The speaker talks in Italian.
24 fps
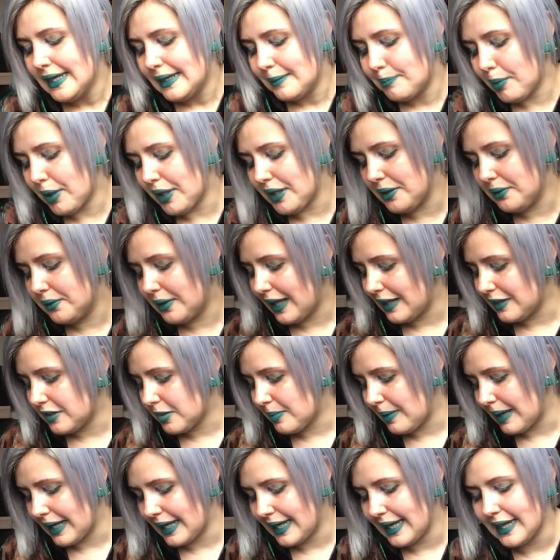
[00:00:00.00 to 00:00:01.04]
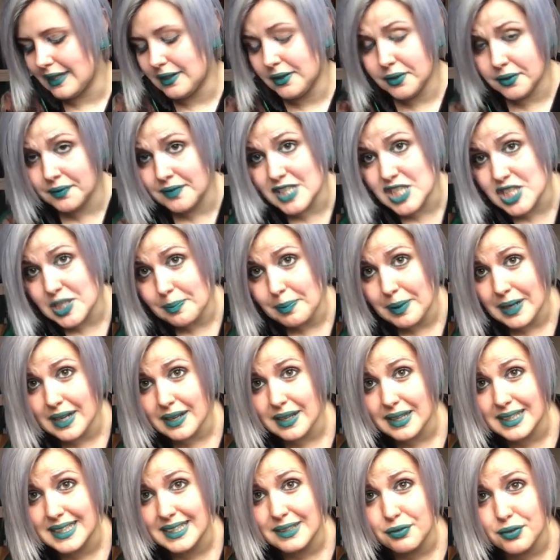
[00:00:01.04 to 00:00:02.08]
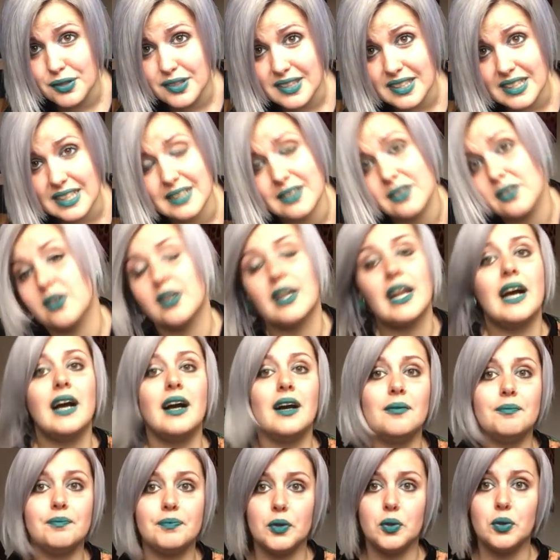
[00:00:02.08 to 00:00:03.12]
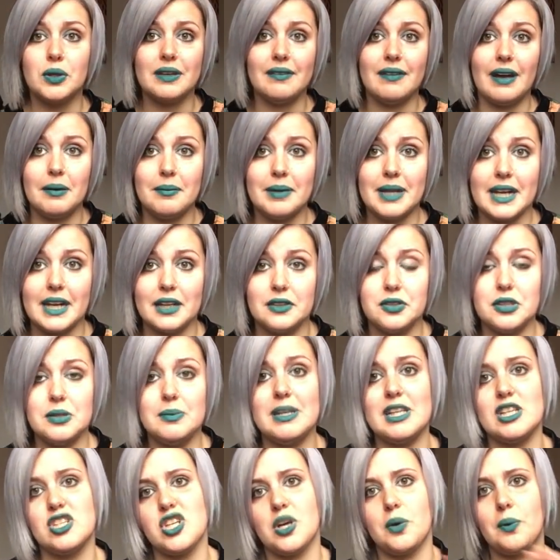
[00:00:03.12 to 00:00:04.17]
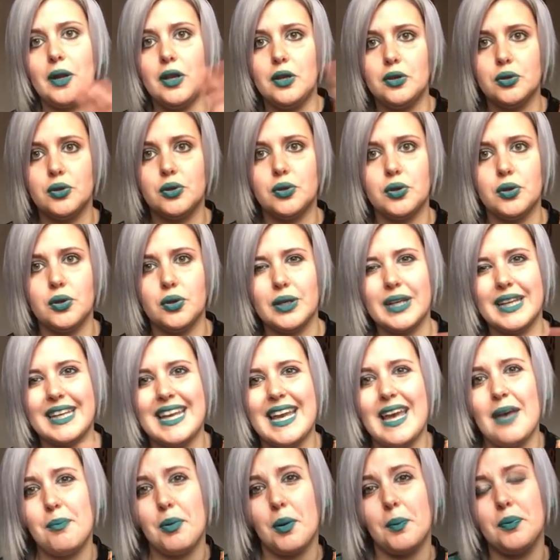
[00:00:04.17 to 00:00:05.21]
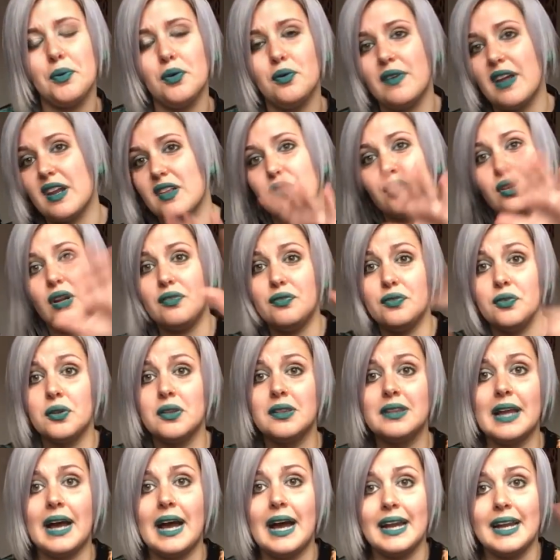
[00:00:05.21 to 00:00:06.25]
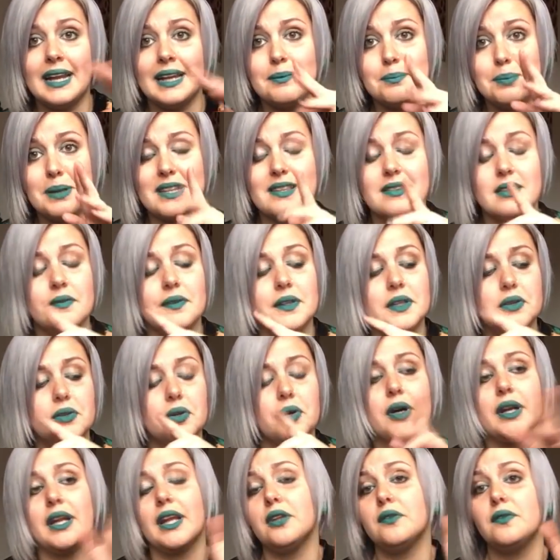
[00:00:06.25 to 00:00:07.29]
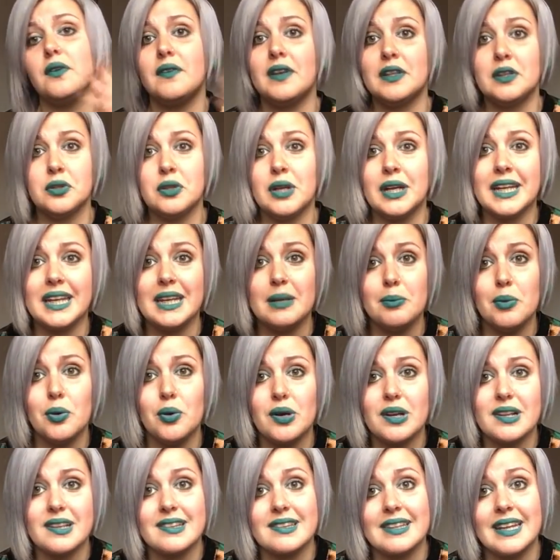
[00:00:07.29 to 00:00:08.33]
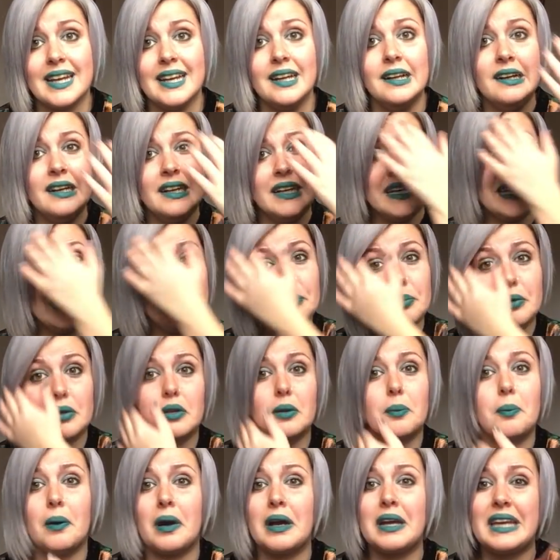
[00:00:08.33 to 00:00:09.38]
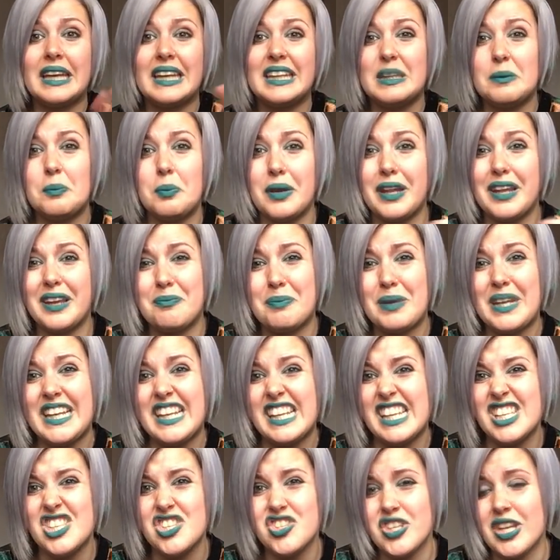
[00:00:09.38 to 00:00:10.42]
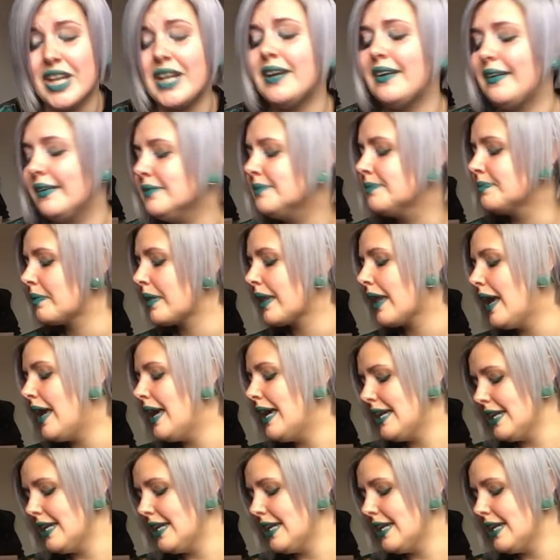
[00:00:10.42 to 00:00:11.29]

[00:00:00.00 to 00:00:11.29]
Poi in un altro banchetto invece per chi fosse della zona o che va al mercato di Brescia, quello che è proprio verso la fontana in piazza Vittoria dove vendono anche le borse e purtroppo anche tipo le pellicce eh?